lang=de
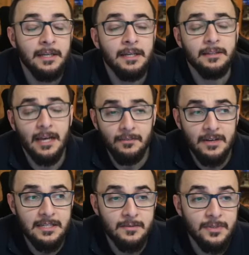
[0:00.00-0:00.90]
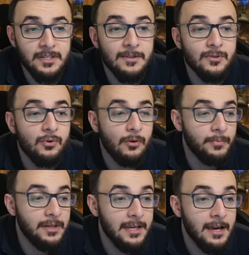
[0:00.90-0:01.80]
teilweise ein bisschen zu
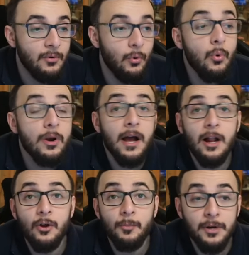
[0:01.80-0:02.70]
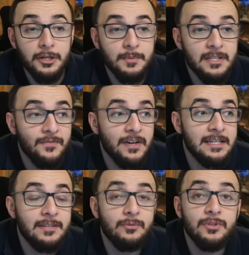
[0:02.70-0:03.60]
kombinieren oder halt auch
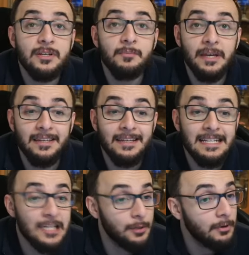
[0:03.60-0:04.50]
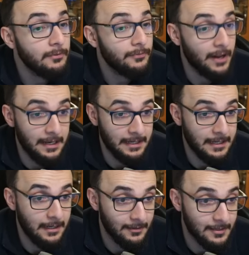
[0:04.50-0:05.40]
beispielsweise in unsere mächtigen Zauber- und
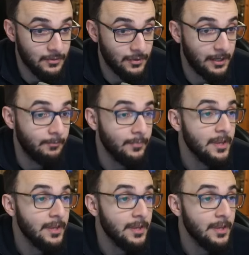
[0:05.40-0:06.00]
Fallenkarten zu gehen.